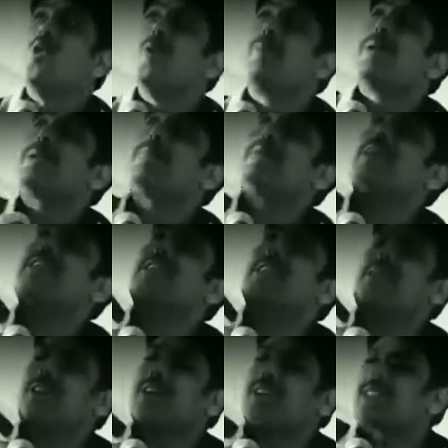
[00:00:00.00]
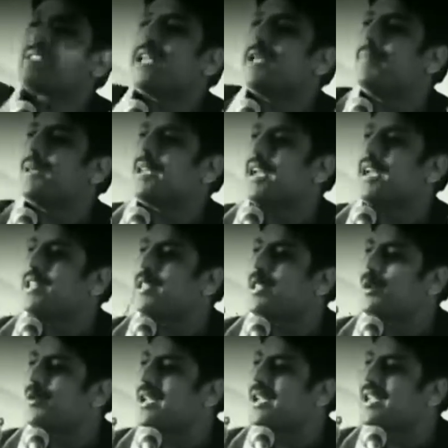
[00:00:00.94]
ऊपर बैठ के भगत सिंह भी
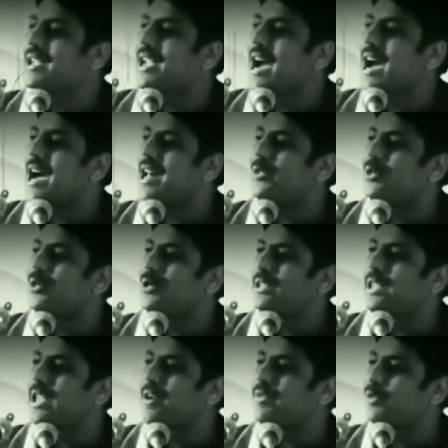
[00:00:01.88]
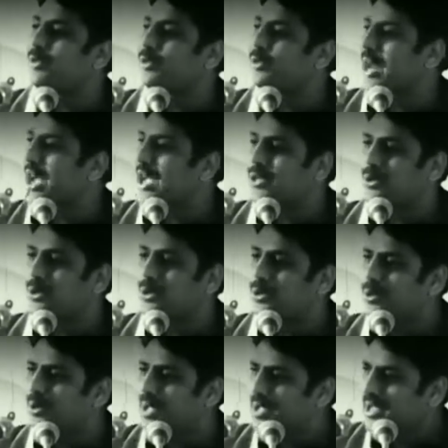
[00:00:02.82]
कहते होंगे यार सुखदेव
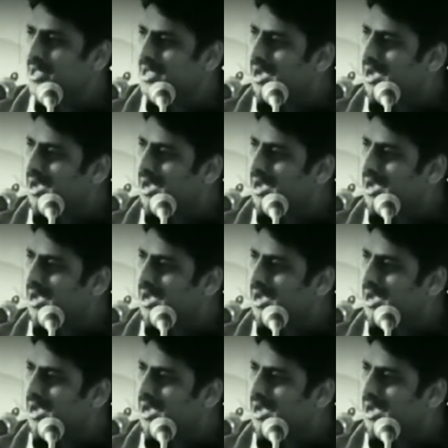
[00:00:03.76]
राजगुरु